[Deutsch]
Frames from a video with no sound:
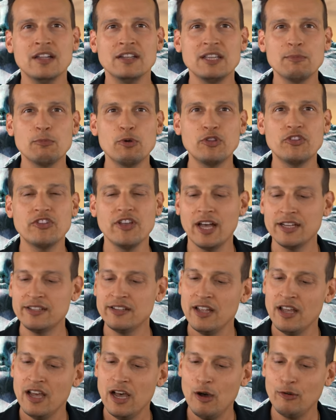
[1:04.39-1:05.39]
die Münze
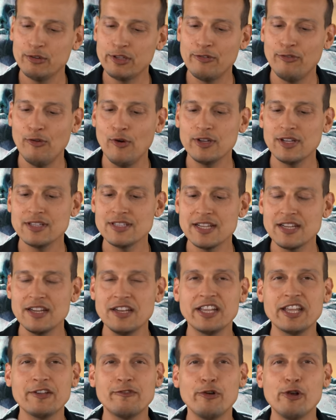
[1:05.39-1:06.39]
hat auf der Vorderseite
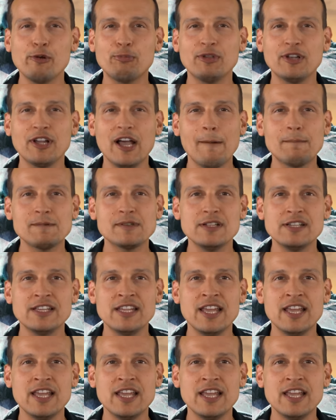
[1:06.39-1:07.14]
eine gewölbte Kapsel,